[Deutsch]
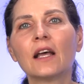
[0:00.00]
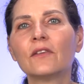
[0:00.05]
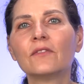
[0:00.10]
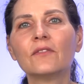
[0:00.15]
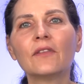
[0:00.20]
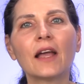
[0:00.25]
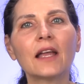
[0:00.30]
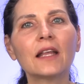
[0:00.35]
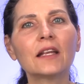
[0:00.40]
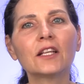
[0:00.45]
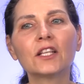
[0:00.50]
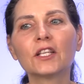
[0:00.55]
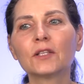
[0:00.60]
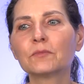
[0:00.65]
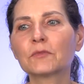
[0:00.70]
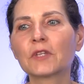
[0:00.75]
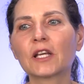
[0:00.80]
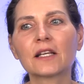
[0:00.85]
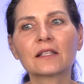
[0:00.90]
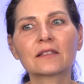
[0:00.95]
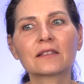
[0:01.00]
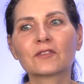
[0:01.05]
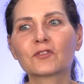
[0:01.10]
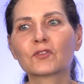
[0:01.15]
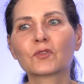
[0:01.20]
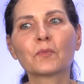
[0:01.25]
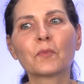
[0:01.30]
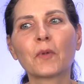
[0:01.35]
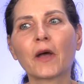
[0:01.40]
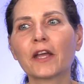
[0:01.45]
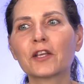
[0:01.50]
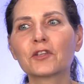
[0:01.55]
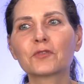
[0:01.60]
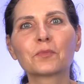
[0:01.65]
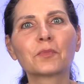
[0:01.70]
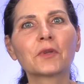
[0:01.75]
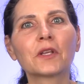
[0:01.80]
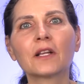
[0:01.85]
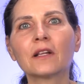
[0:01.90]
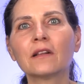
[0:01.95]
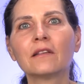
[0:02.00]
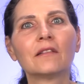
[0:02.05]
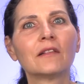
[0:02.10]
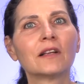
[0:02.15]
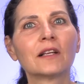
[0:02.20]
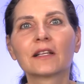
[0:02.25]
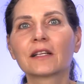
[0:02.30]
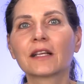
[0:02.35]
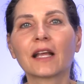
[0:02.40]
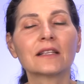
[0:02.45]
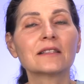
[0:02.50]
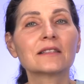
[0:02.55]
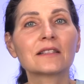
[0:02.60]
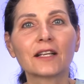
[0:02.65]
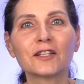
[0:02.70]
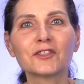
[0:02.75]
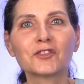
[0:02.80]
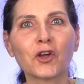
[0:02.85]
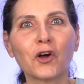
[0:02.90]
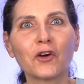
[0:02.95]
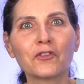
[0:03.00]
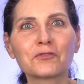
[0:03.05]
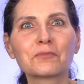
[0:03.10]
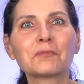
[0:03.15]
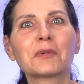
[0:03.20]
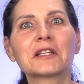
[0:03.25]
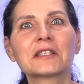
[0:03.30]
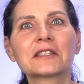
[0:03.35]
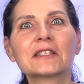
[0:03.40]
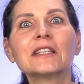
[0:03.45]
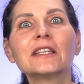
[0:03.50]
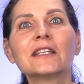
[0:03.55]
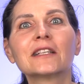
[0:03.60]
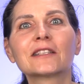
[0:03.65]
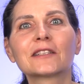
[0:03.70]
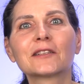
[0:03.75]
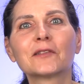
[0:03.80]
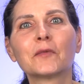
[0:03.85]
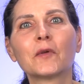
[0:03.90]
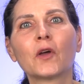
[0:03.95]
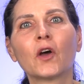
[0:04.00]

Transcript: weil ihm das zum Beispiel ganz, ganz oft passiert.